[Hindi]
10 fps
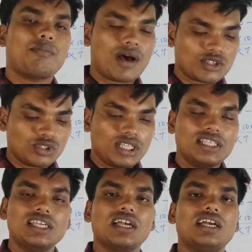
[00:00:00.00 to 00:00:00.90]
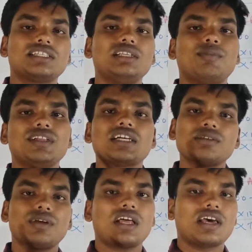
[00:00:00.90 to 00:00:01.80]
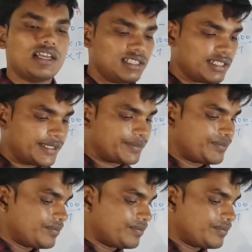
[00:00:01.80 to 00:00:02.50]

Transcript: आप पास होते रहिएगा इसलिए बढ़िया से बनाना है ठीक ना